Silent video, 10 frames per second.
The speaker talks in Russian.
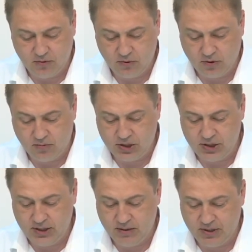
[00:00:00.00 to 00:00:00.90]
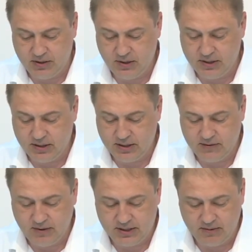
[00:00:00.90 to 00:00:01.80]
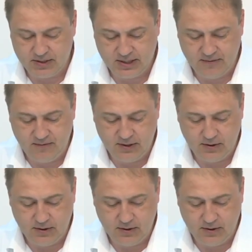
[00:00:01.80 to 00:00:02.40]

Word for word: кровообращения, предварительно не связанным с ковид.